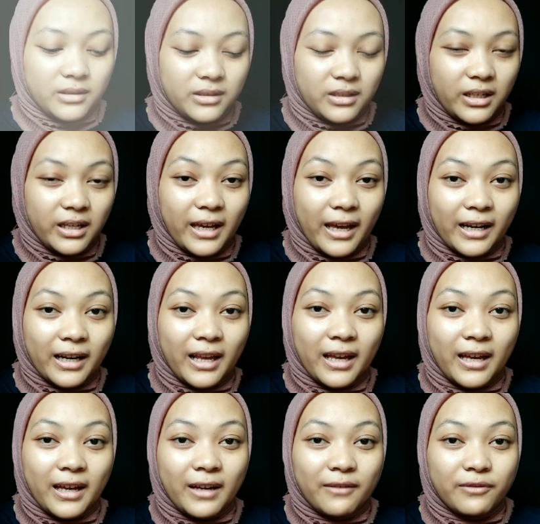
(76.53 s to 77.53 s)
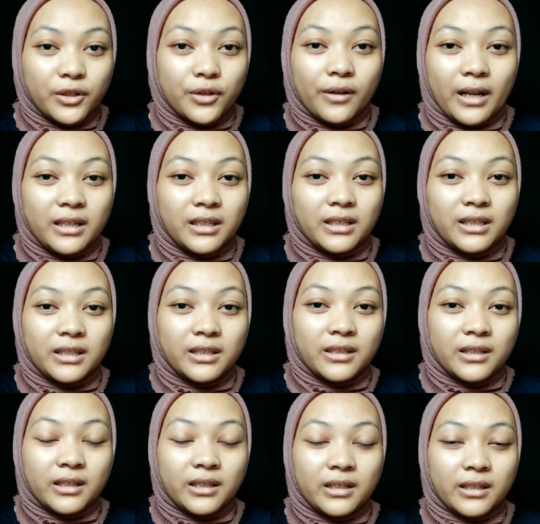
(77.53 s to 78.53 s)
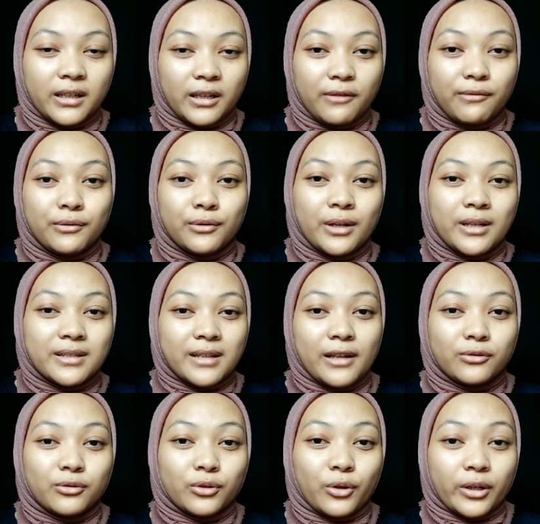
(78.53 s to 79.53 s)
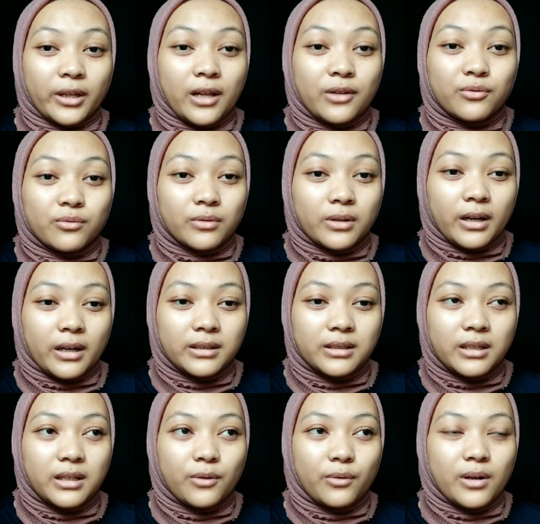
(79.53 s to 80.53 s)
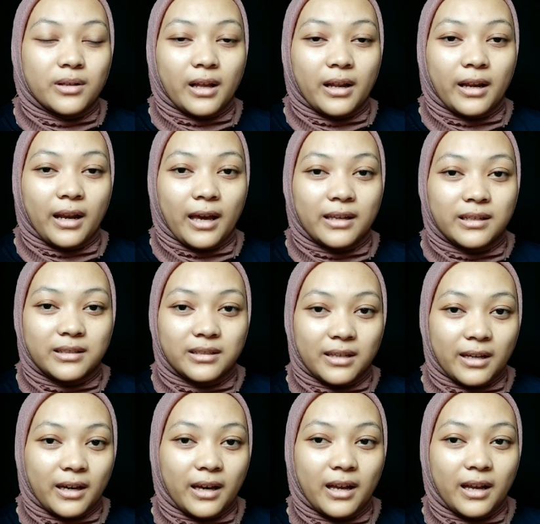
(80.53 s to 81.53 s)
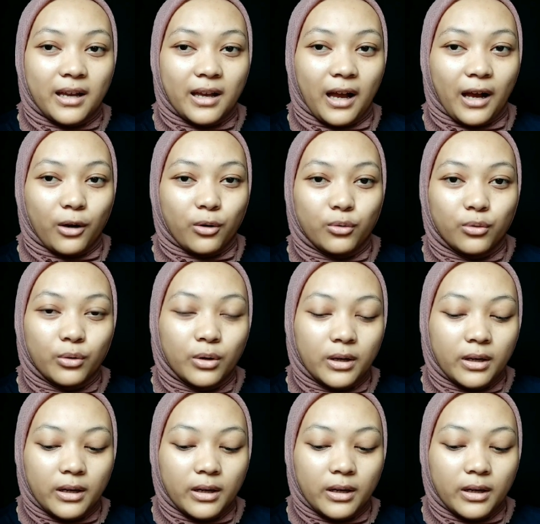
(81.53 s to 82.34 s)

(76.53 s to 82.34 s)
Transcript: jadi karena video kali ini review dan sekalian tutorial juga jadi udah sekalian aja aku